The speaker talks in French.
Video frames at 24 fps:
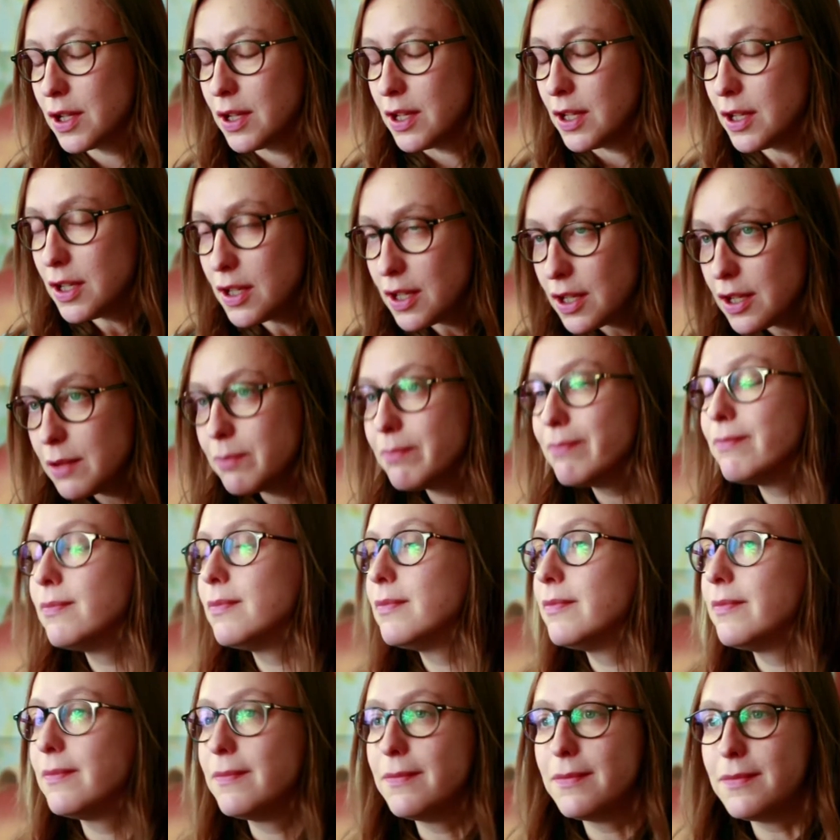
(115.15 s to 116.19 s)
et
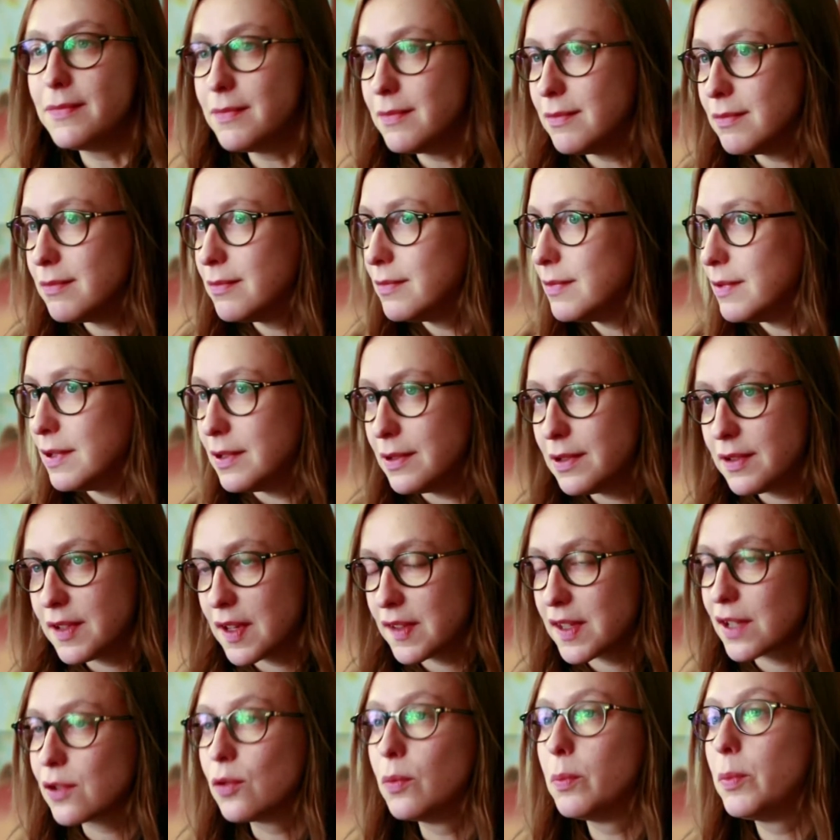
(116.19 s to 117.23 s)
euh,
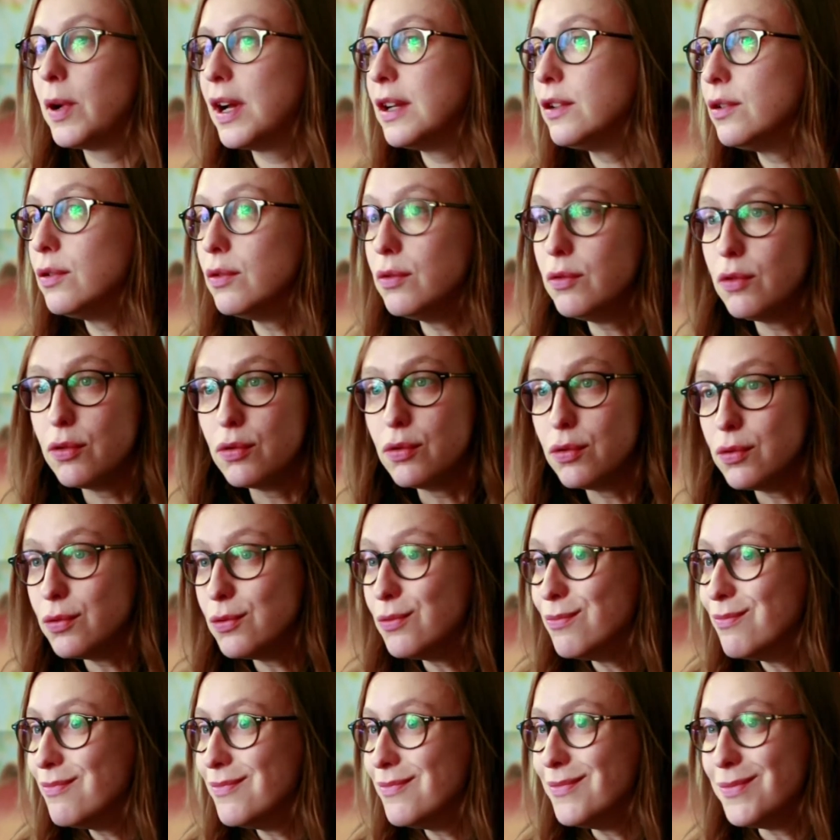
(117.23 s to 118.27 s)
ça s'accompagne
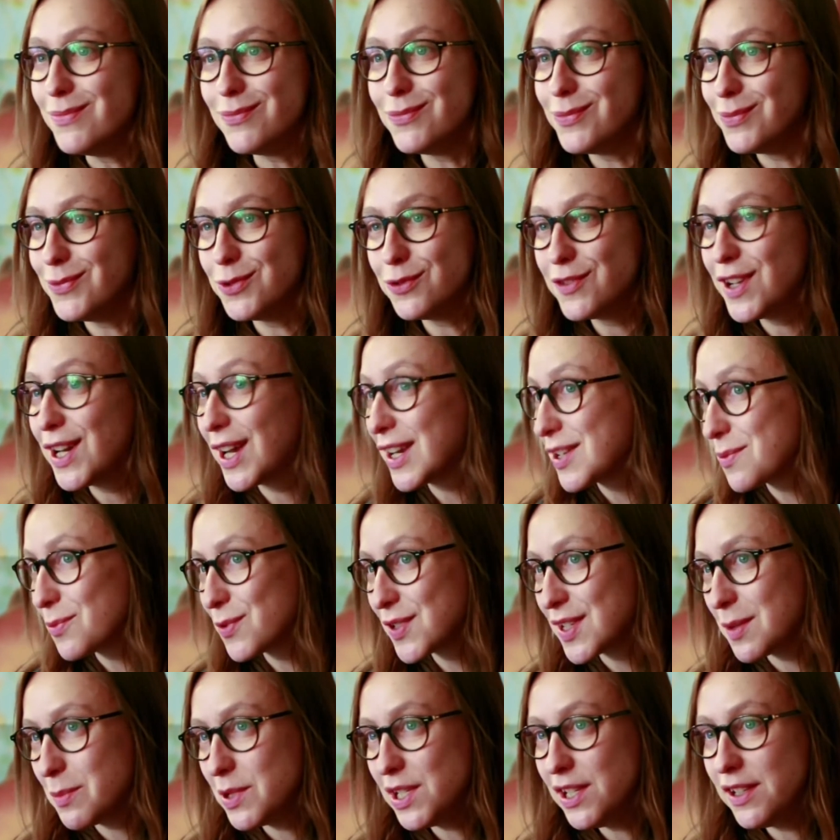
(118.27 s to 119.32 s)
de nouvelles
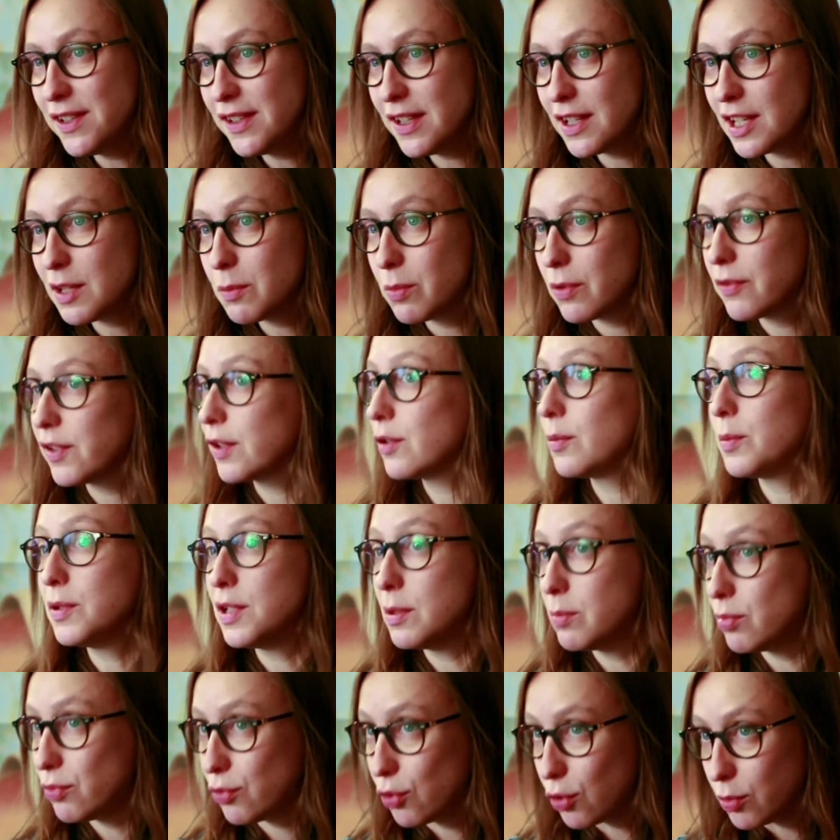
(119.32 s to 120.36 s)
responsabilités qui peuvent s'accompagner
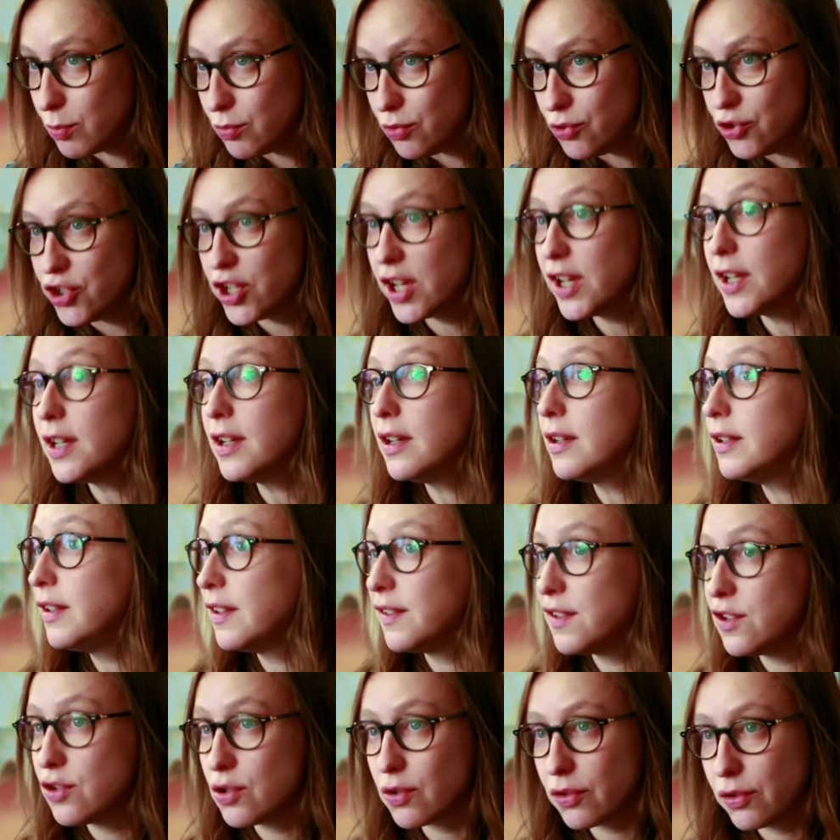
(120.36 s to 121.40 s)
de plus gros budgets,
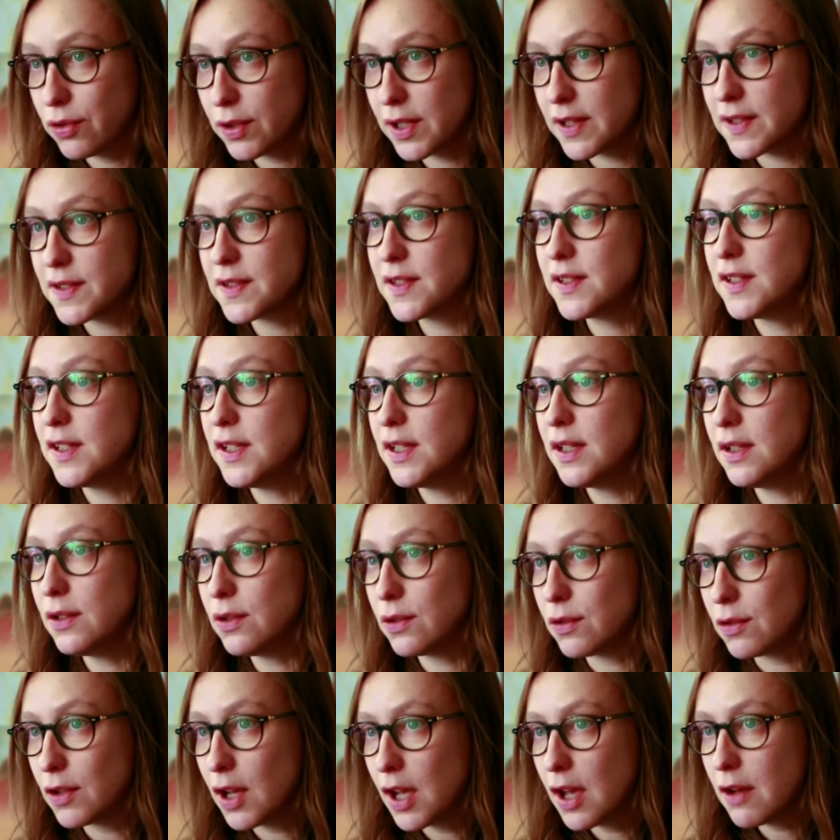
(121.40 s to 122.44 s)
d'exigences de casting.
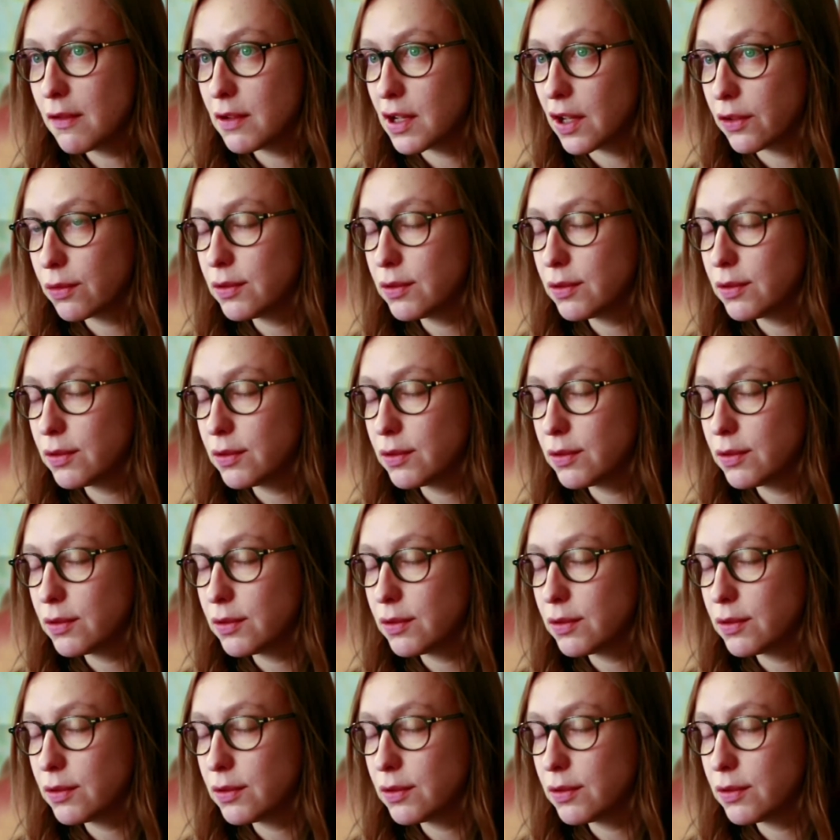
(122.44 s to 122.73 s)
voilà,